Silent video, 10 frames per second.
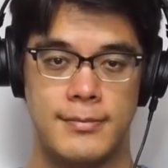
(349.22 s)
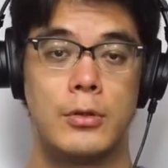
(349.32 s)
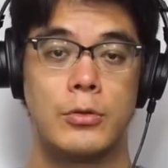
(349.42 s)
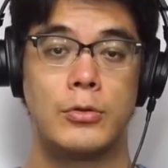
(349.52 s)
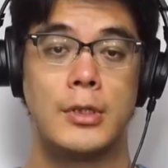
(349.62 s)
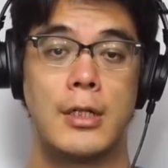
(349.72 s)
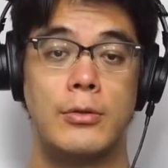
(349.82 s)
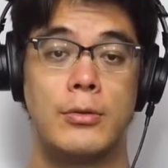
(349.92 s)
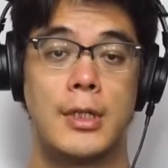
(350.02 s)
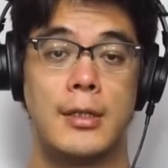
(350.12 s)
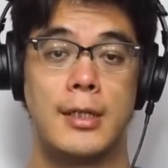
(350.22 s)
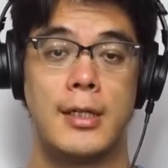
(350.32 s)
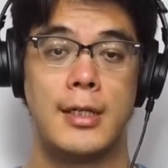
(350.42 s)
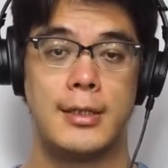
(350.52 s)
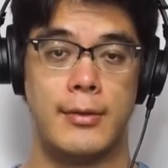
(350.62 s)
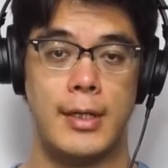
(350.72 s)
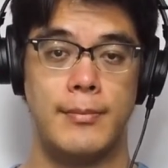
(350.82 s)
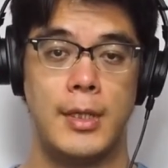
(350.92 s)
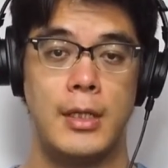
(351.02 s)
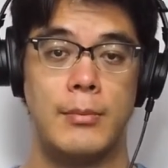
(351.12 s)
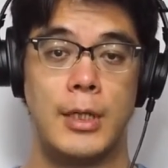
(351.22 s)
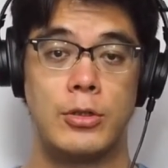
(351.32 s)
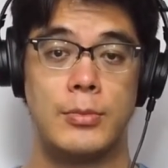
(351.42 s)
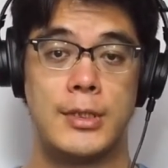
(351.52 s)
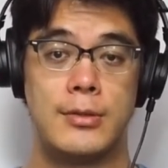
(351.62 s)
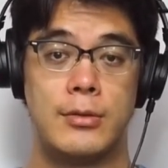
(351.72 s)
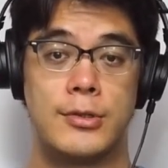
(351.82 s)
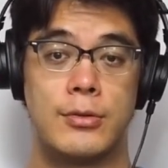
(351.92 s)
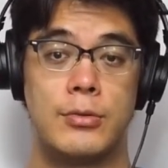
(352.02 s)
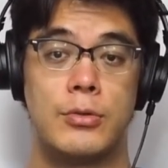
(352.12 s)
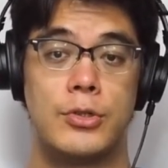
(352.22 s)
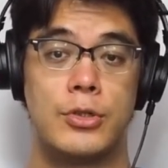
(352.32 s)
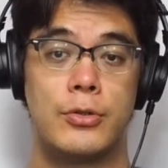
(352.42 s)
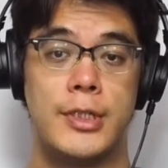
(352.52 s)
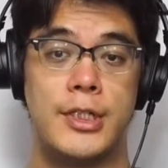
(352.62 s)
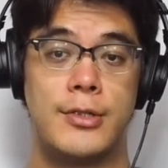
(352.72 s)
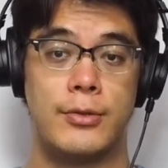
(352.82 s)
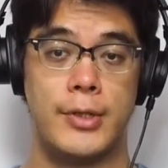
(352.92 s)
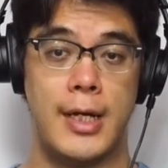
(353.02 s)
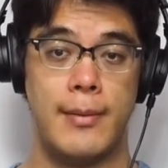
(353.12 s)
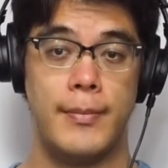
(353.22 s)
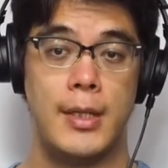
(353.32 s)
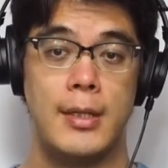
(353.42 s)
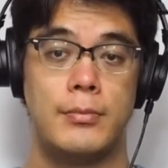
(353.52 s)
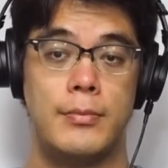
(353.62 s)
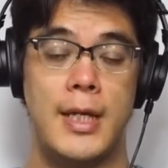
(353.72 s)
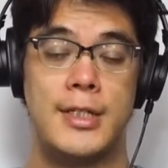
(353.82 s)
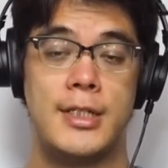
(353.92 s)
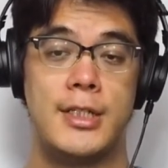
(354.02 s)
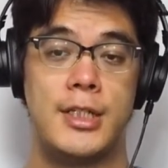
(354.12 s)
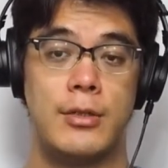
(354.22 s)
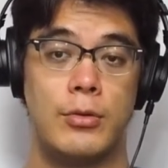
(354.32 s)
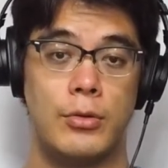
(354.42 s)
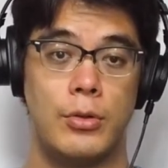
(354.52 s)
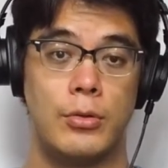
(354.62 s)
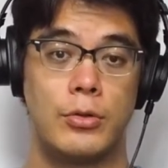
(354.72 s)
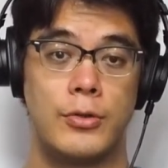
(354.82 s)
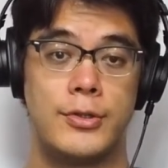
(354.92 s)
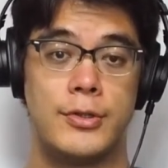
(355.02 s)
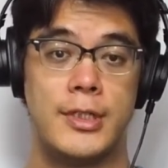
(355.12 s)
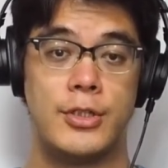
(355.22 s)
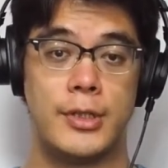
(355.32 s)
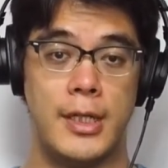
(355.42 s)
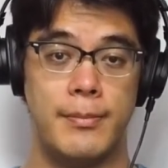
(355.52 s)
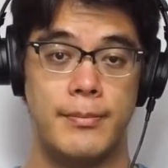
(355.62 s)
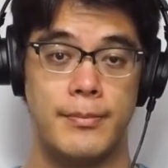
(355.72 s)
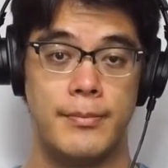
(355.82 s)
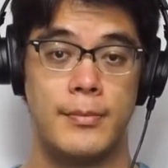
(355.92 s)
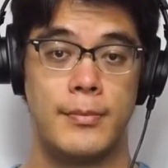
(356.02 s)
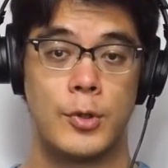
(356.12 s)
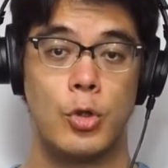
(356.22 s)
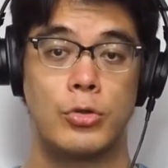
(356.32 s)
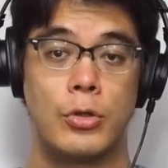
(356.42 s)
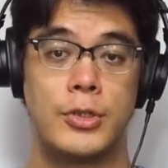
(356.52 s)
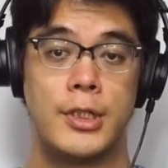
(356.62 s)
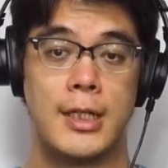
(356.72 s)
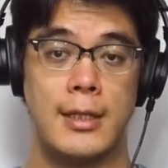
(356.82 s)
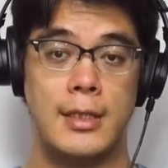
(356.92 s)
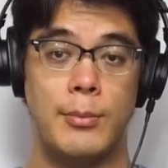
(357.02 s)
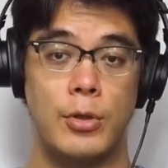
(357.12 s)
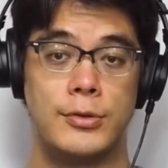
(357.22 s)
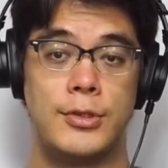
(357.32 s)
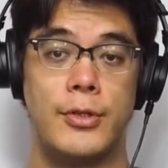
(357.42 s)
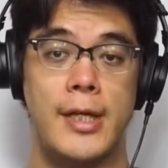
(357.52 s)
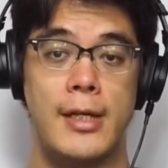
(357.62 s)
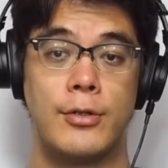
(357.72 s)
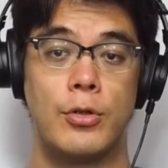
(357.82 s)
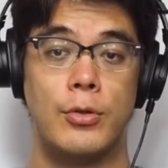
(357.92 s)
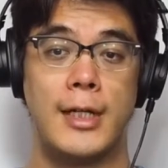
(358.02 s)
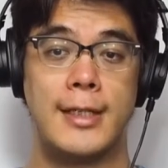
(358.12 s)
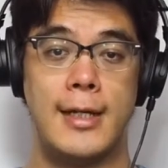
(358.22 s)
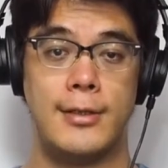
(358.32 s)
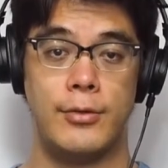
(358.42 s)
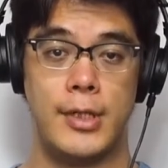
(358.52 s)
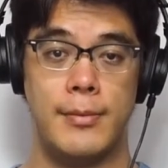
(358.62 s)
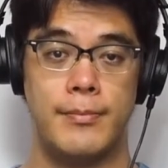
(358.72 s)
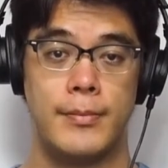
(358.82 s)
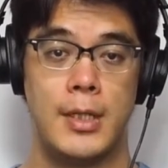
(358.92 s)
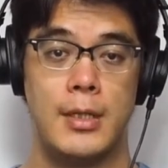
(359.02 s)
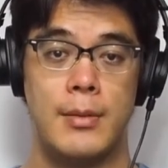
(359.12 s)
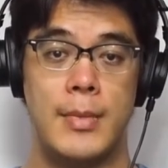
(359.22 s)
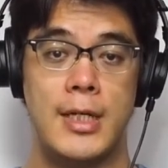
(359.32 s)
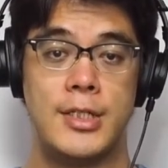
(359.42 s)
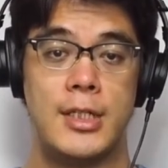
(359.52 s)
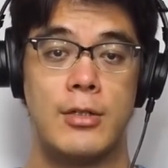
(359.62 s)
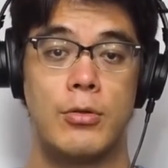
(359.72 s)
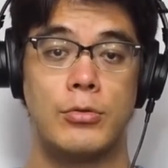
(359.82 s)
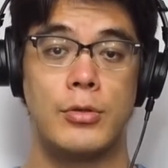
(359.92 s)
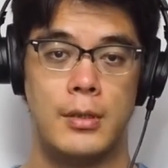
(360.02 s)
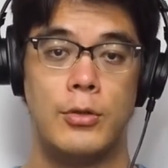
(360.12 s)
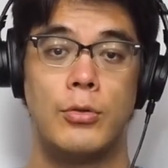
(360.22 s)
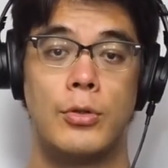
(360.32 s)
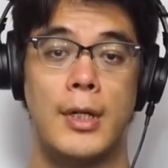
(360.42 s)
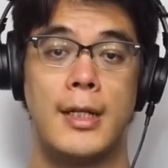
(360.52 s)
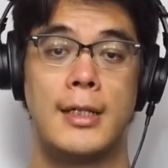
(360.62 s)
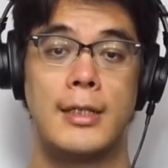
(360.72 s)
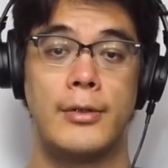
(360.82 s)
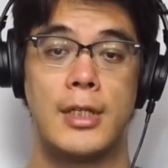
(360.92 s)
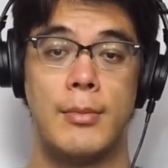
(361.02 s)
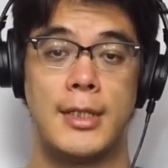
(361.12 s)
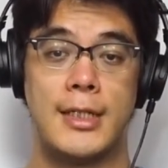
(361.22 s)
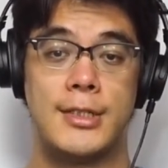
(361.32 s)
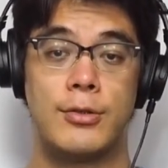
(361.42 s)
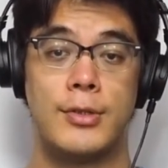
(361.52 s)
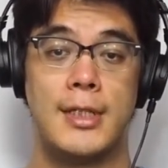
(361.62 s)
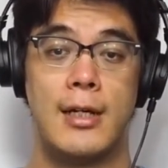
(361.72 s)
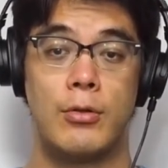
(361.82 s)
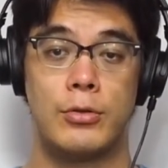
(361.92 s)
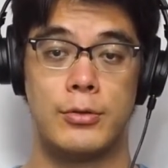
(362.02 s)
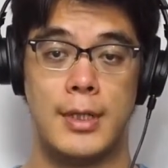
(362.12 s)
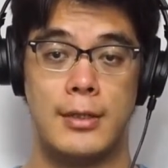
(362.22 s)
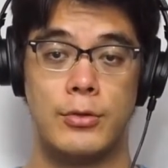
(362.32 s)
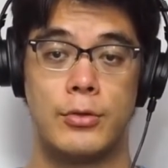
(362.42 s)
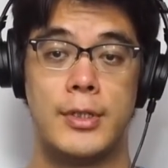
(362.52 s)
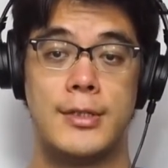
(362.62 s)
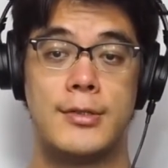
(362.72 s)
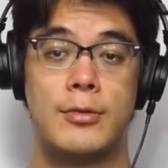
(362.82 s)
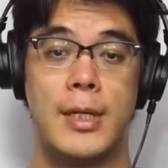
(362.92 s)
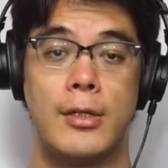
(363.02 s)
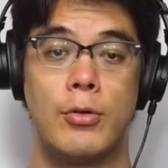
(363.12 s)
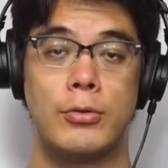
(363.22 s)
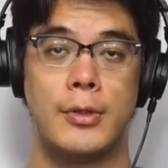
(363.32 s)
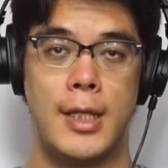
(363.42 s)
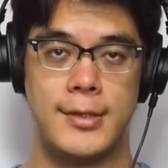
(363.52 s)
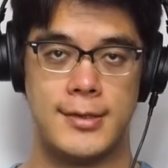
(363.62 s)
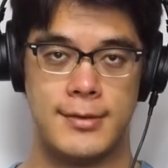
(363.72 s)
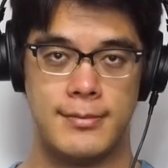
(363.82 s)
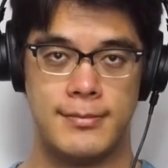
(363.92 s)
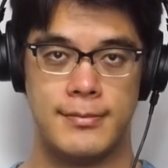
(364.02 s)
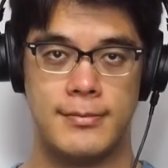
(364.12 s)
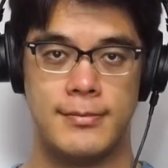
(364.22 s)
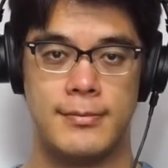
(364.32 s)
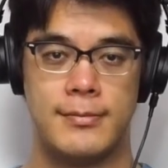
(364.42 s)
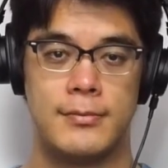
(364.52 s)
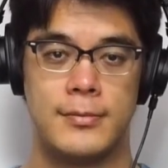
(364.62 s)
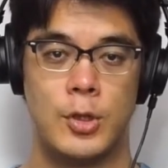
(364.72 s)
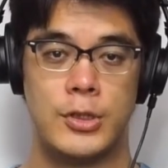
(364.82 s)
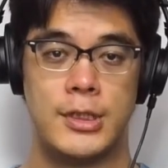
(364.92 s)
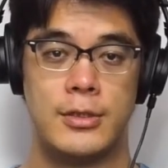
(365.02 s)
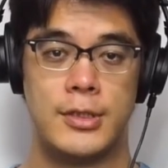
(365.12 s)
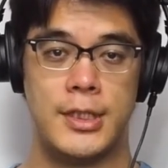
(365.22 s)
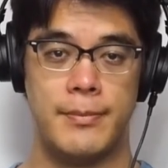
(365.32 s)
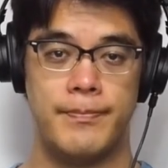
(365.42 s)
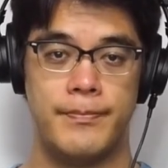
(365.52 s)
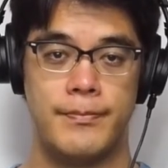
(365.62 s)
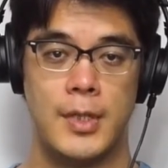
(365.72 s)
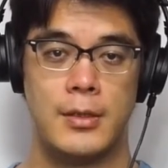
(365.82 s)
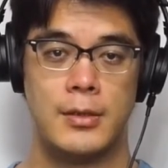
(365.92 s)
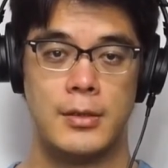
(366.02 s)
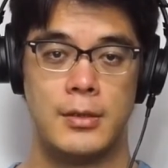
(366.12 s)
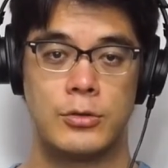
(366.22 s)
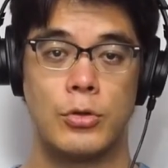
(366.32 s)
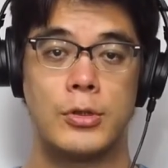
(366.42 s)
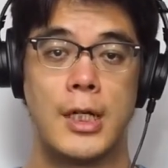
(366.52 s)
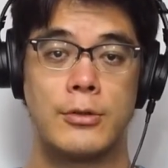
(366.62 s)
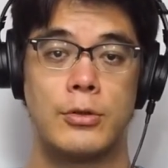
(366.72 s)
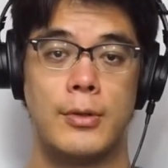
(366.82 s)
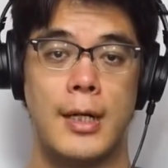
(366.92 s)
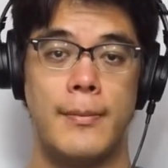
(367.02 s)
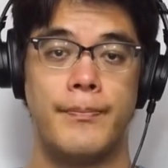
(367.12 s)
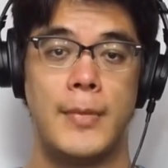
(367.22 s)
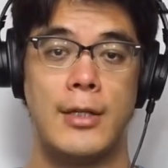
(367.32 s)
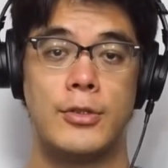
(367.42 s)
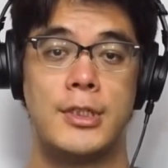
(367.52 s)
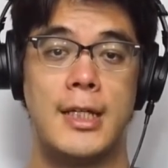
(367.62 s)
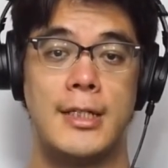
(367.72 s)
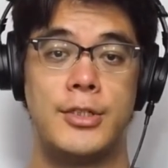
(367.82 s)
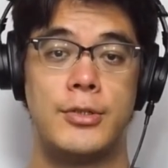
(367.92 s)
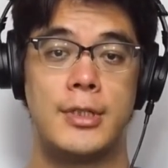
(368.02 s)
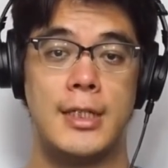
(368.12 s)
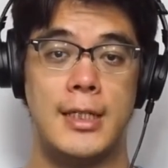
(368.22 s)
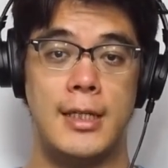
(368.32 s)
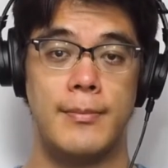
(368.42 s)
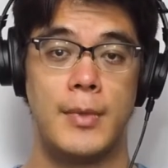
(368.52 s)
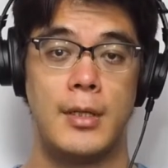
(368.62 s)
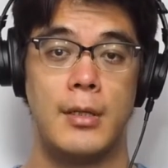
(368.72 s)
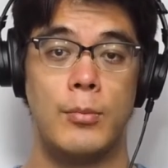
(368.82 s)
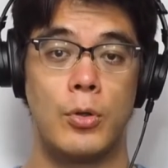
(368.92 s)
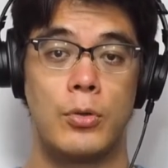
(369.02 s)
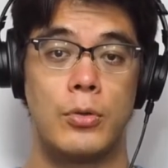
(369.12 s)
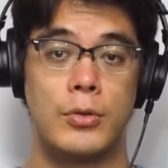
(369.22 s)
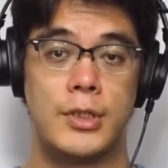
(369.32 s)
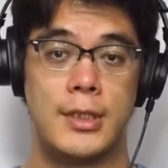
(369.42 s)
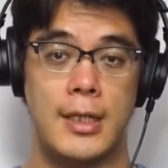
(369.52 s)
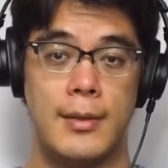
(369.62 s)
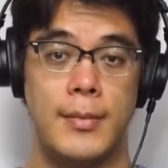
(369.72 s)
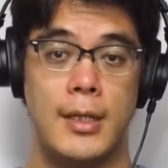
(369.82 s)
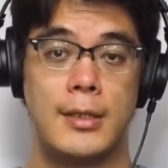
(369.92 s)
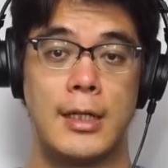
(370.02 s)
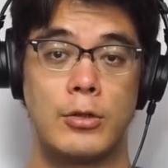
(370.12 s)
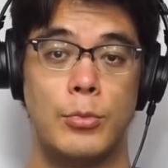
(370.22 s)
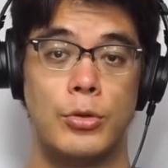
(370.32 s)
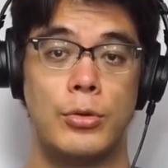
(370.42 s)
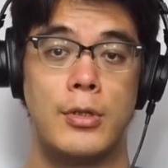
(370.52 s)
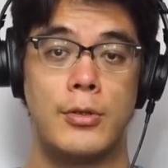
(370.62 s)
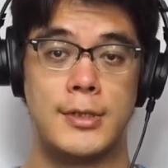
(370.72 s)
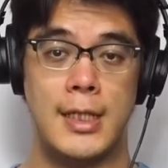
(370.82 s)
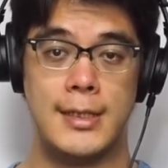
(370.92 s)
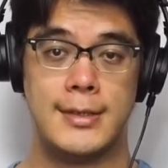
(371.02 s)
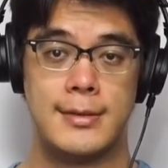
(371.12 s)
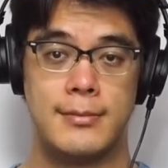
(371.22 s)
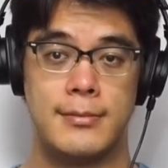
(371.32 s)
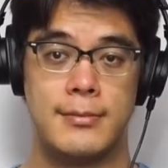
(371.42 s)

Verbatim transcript: 国学の考え方は、幕末の尊皇上位思想や、明治維新後の国粋主義、広告士官にも強い影響を与えており、明治以降の日本の在り方を決めた思想であることは特筆すことです。星印。国学とは、江戸時代中期に勃興した学問の一つです。